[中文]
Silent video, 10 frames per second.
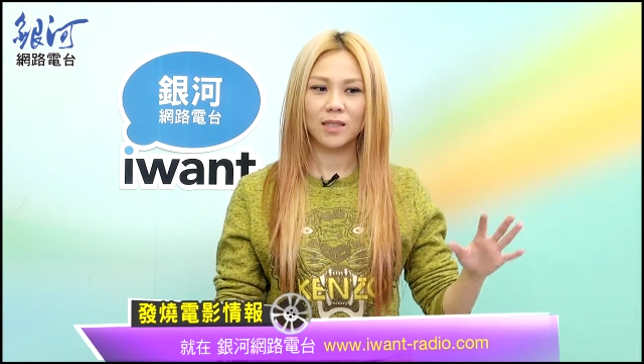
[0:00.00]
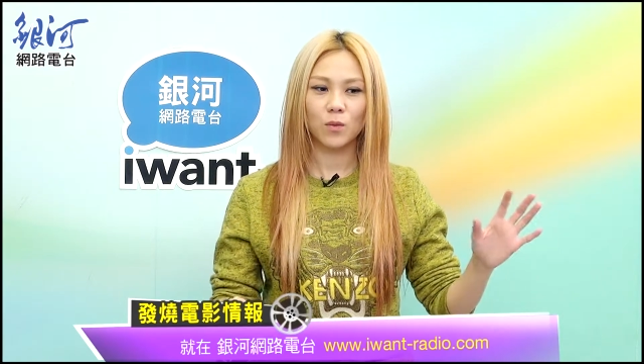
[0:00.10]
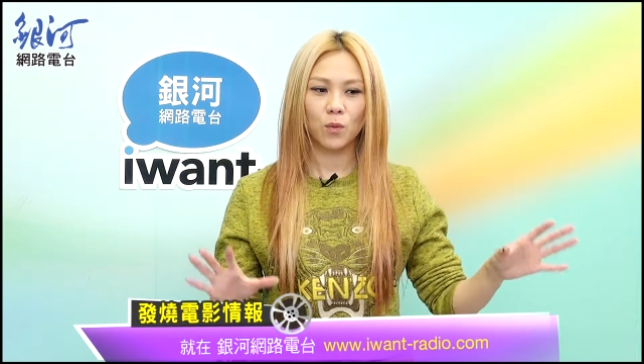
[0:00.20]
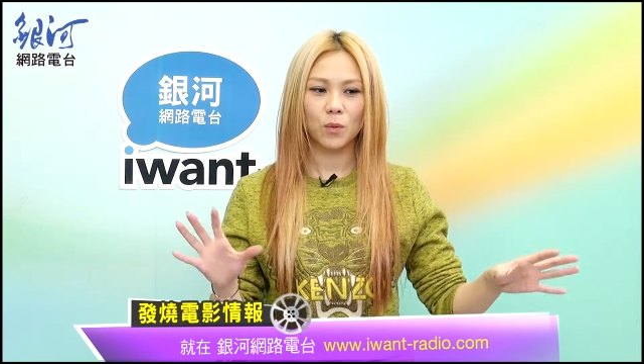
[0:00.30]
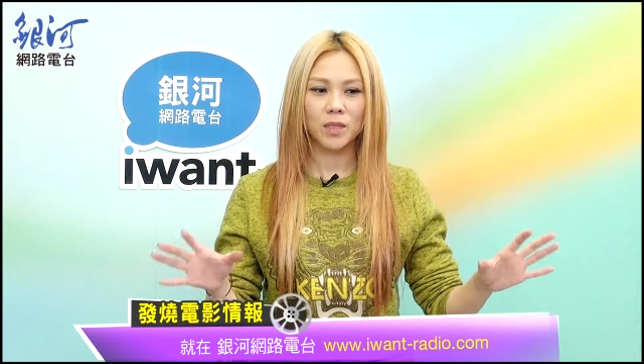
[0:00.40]

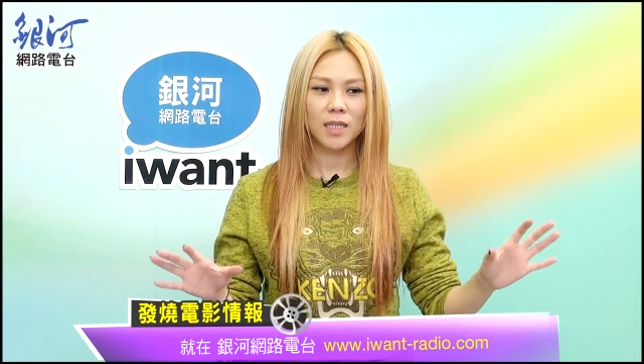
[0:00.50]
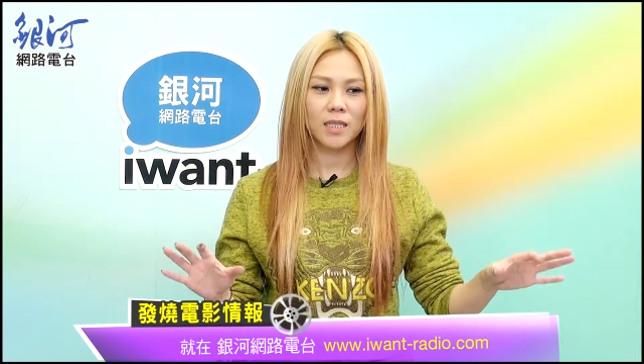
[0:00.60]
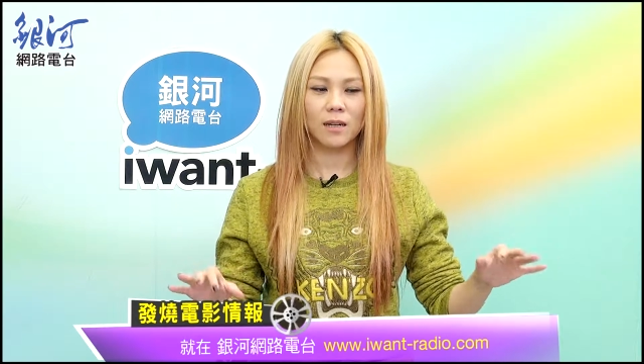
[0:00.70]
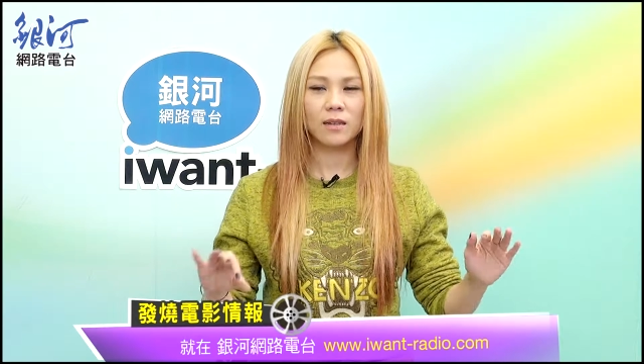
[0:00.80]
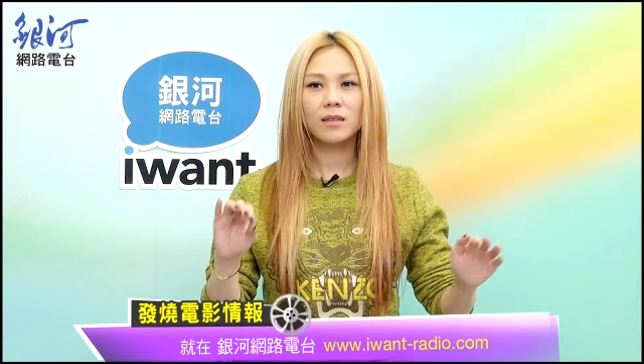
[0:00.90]
我我在
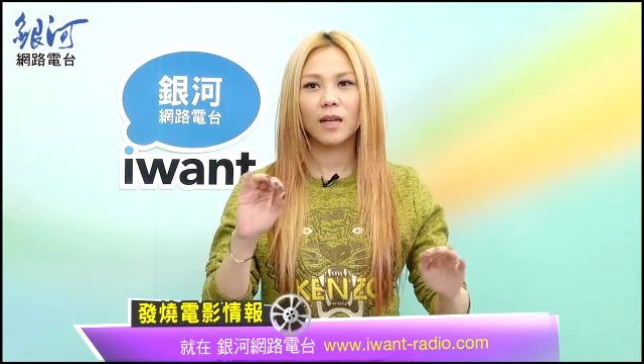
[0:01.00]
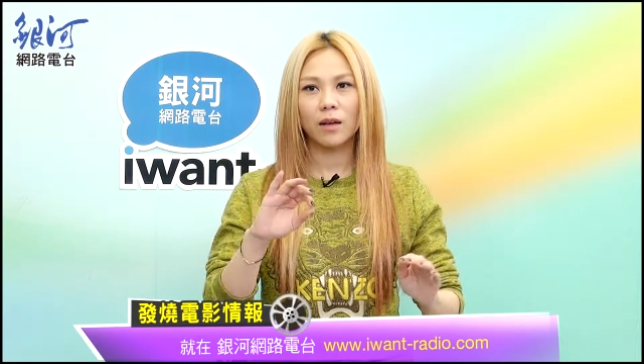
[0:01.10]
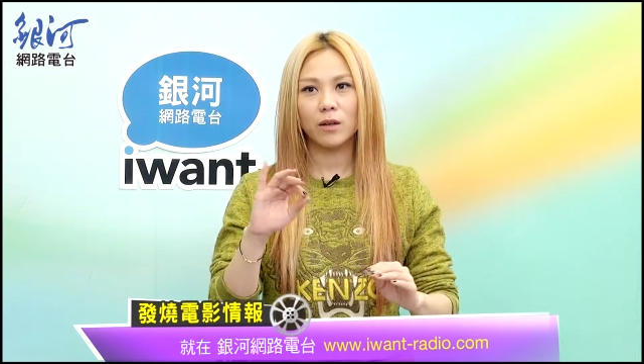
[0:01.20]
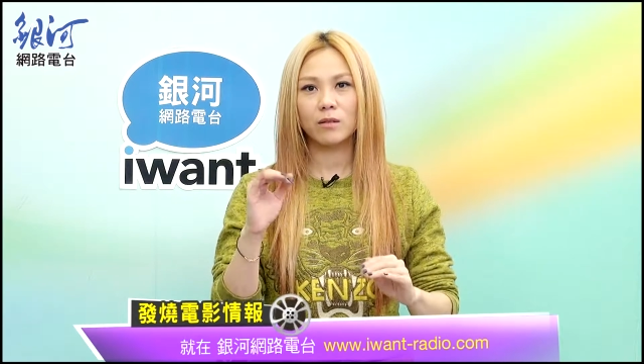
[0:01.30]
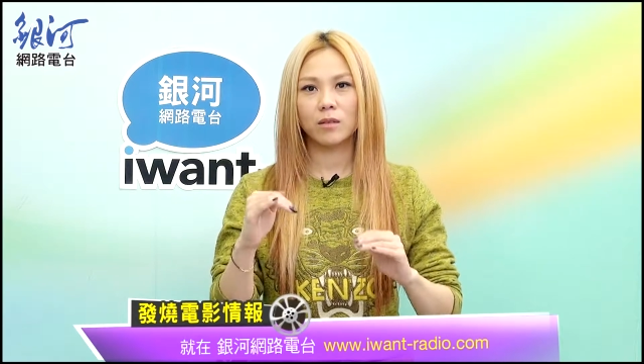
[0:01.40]
想可能还
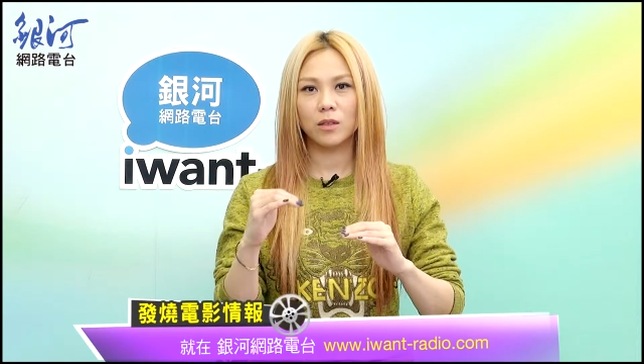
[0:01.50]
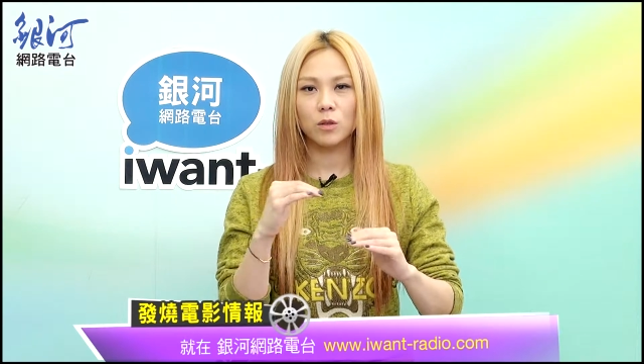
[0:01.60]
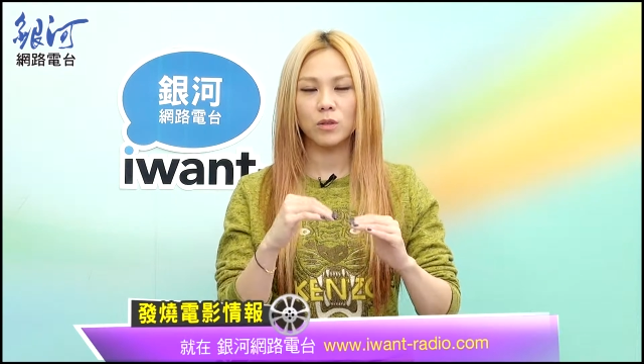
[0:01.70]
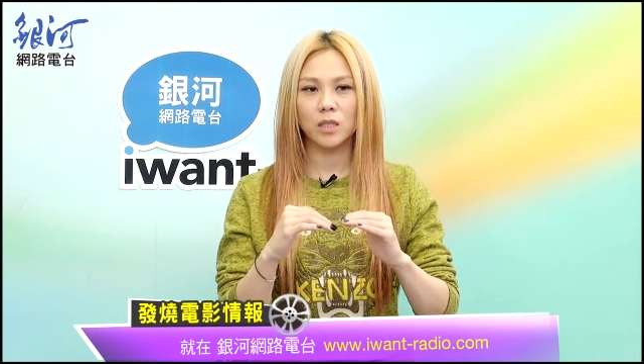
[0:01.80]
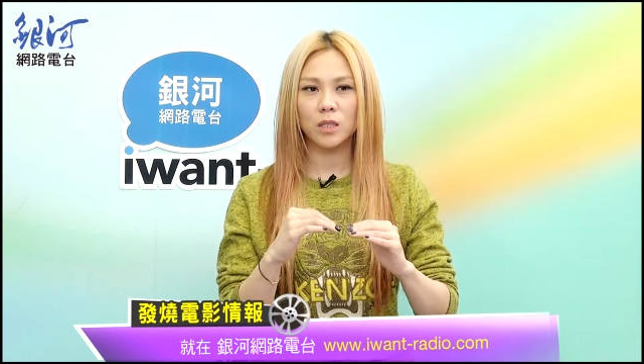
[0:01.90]
要 you
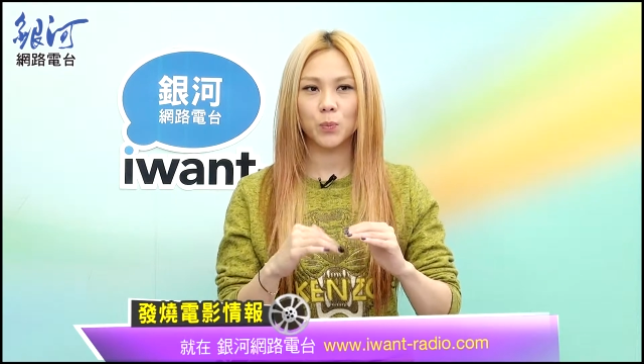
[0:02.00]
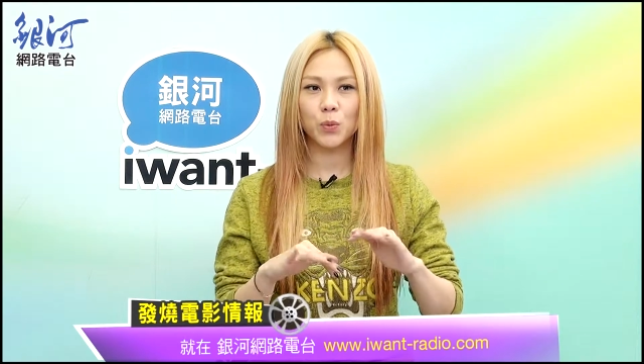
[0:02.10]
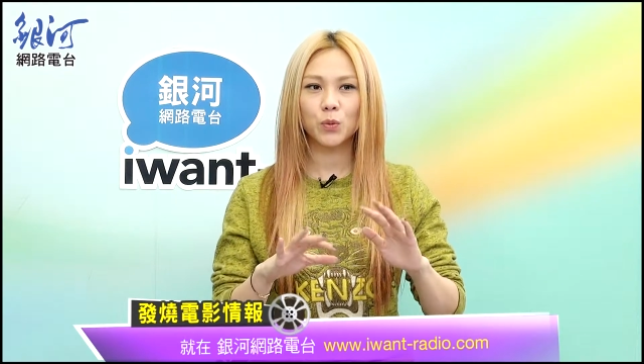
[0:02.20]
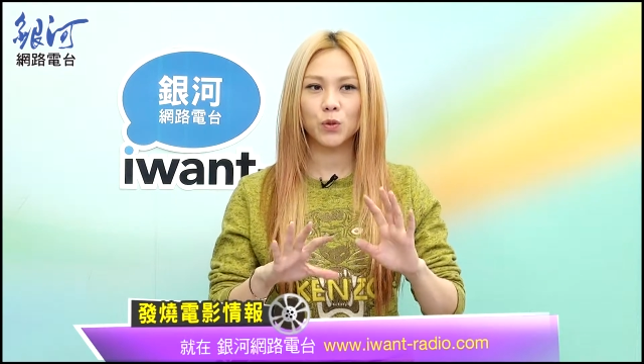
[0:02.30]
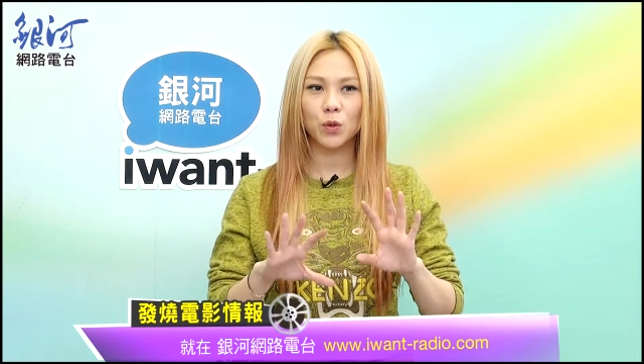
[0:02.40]
know 几个
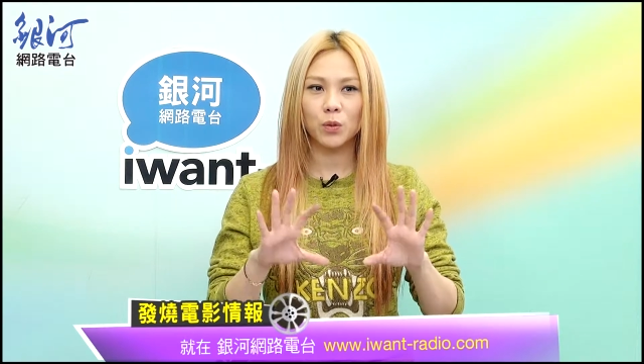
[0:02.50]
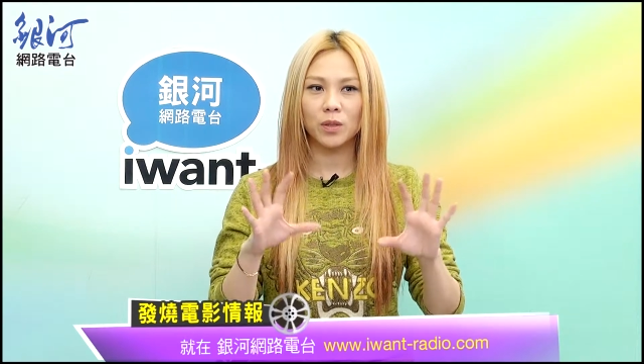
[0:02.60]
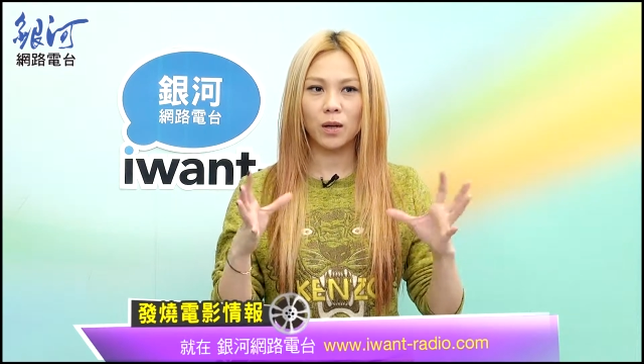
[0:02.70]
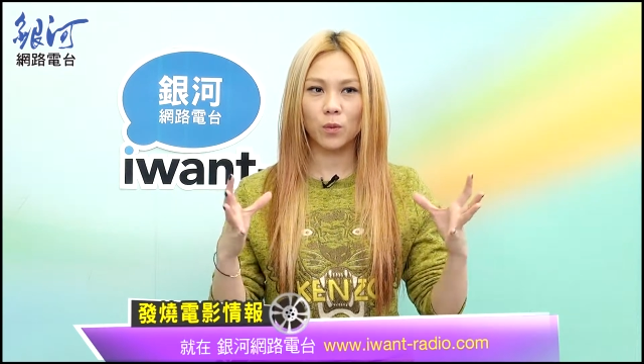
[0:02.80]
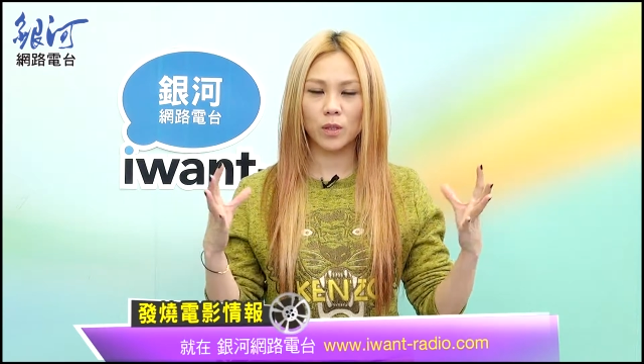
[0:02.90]
步骤
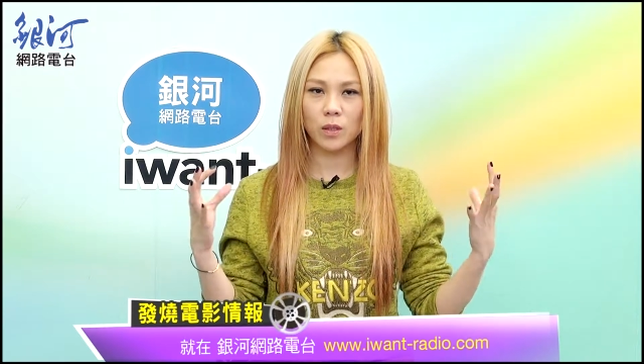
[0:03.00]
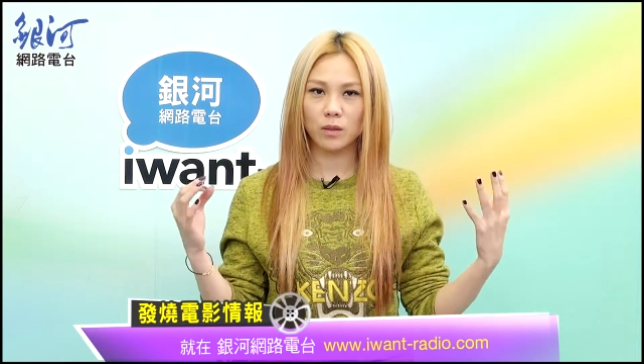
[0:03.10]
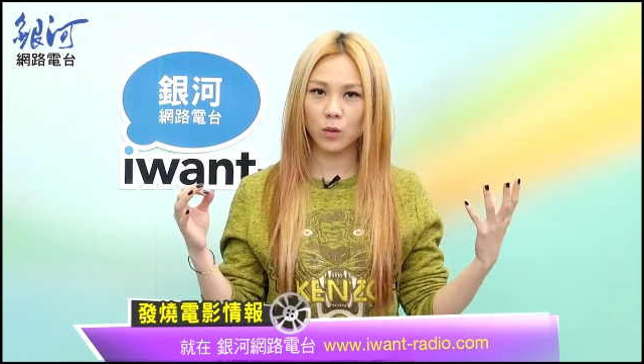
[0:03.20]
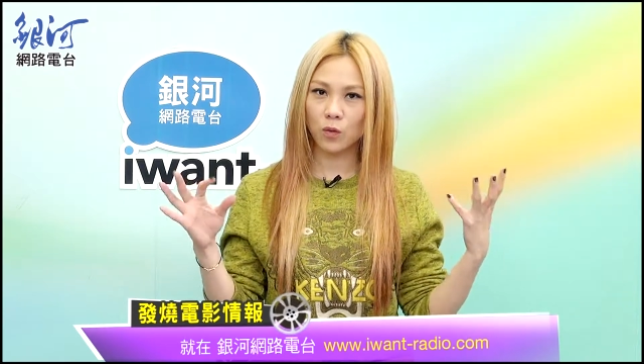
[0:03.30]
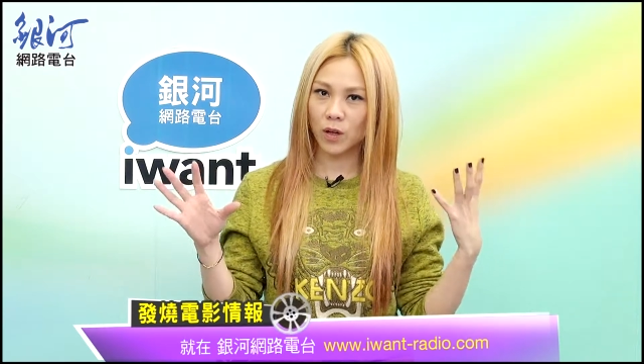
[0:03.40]
让我的
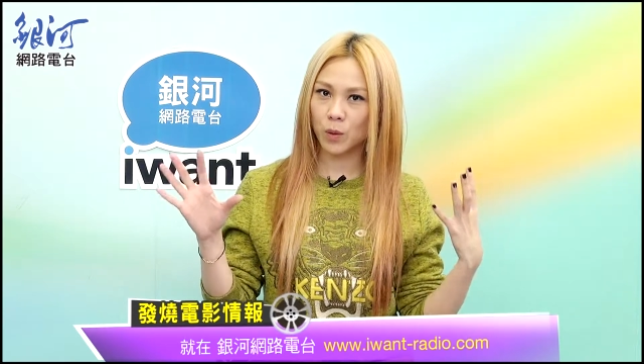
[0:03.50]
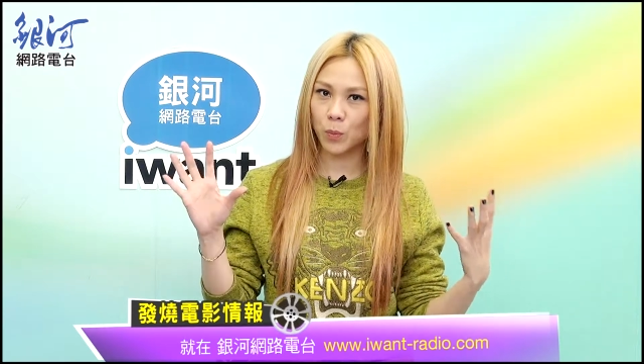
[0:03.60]
头发有